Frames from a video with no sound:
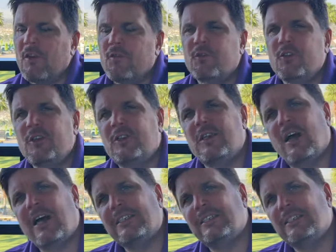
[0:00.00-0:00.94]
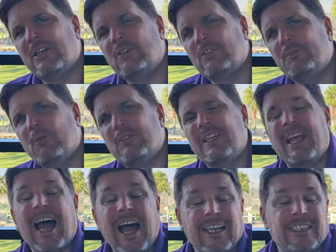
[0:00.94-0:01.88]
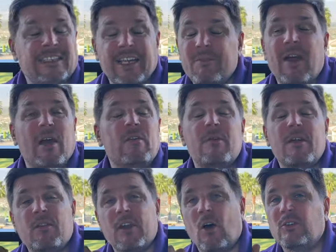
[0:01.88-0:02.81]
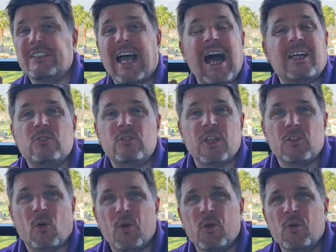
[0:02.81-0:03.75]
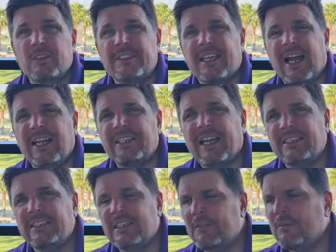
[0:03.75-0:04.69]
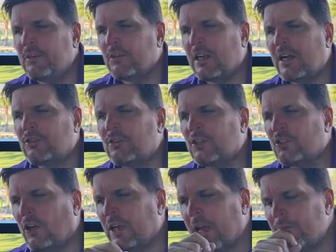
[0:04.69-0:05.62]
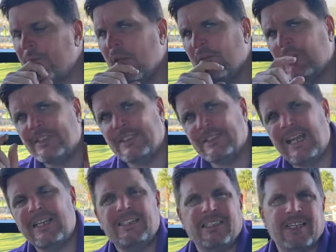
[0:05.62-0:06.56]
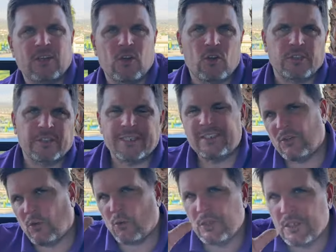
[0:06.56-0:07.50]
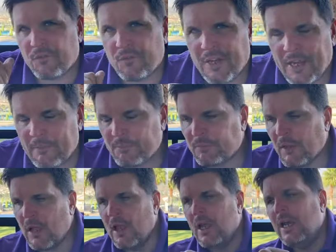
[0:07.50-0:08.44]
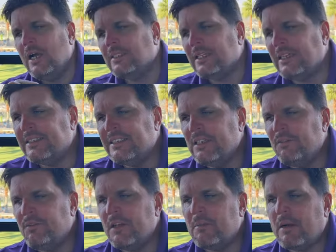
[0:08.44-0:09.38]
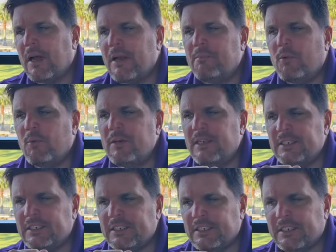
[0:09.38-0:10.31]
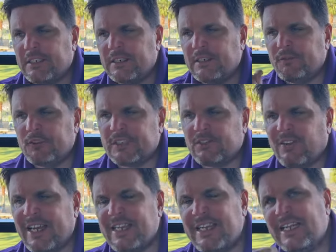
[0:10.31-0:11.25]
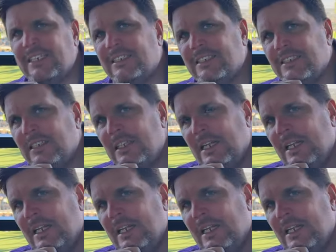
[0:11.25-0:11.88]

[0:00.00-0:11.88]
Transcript: für die 80.000 Punkte, äh, gehen wir einfach mal davon aus, 800 Euro gezahlt hätte oder 800 Dollar, was die Nacht hier dann gekostet hätte, ungefähr dann sind wir bei bummelig äh, für zwei Nächte